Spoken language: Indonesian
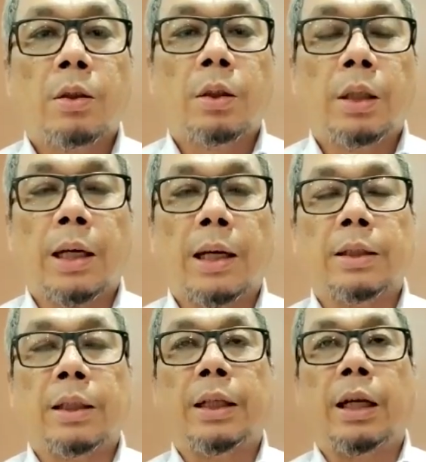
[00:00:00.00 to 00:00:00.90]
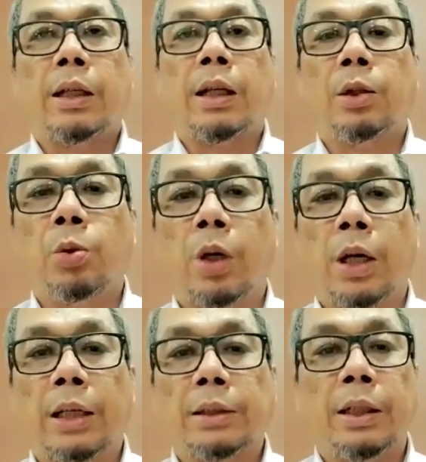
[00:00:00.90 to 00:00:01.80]
Iya, jadi ada
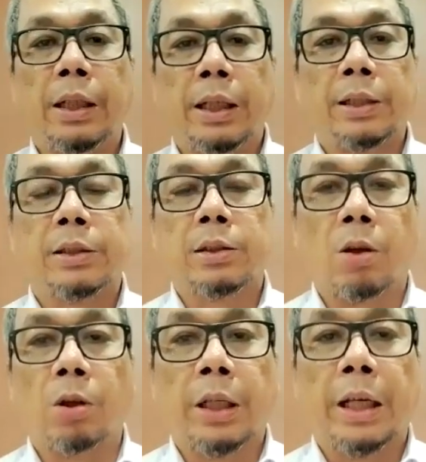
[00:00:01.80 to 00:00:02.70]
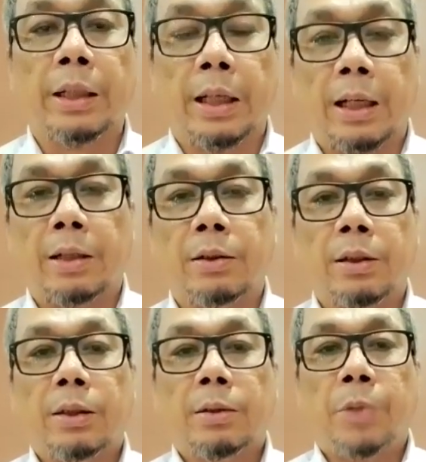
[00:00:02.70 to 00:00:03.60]
dua jenis konten ya.
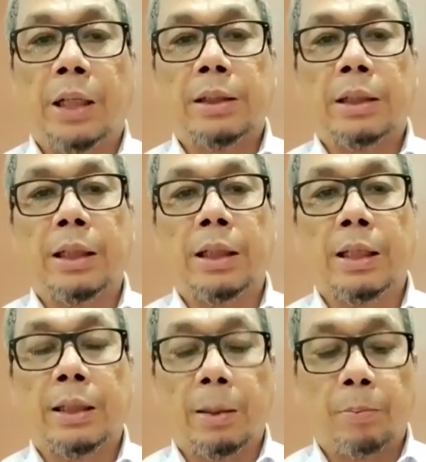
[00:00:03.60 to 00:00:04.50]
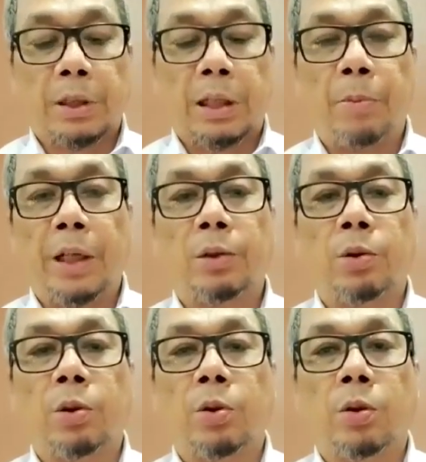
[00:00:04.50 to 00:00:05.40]
Biasanya yang pertama
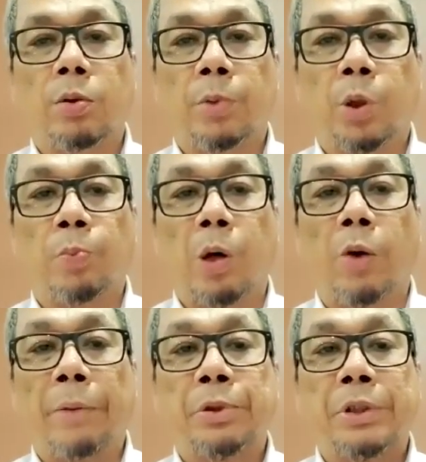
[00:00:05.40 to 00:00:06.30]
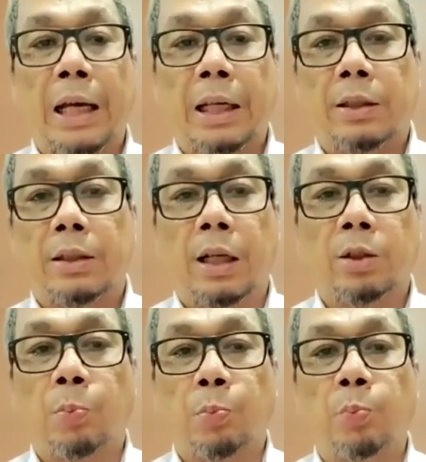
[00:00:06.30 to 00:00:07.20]
itu berupa website
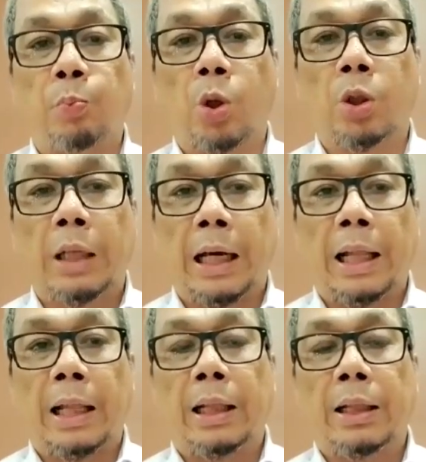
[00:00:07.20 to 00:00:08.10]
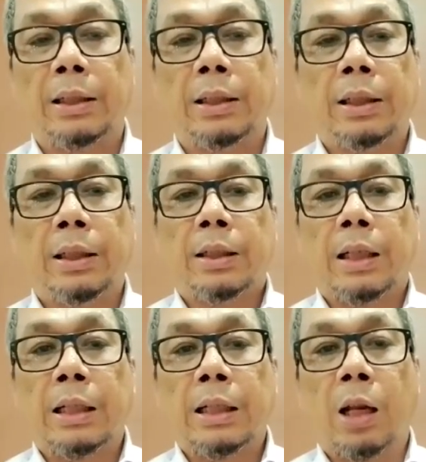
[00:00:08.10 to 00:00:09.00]
ataupun hmm. portal
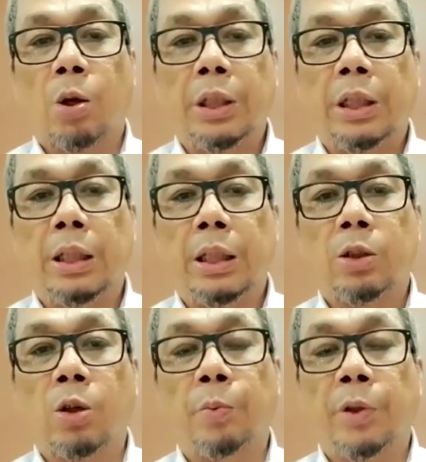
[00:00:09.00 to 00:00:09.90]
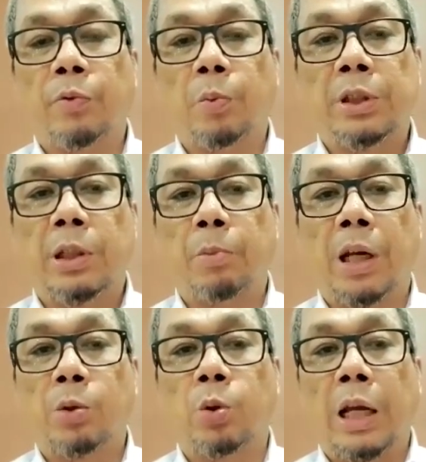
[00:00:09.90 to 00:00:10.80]
Nah, kalau ini Kominfo bisa
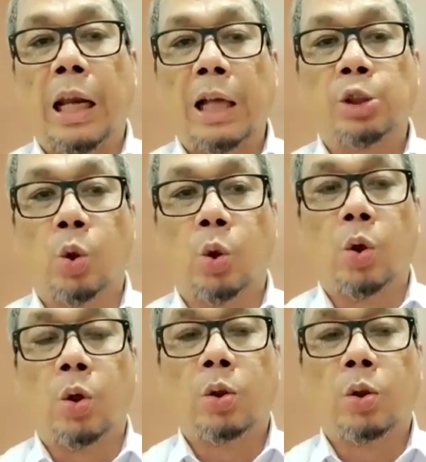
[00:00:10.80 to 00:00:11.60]
melakukan langsung.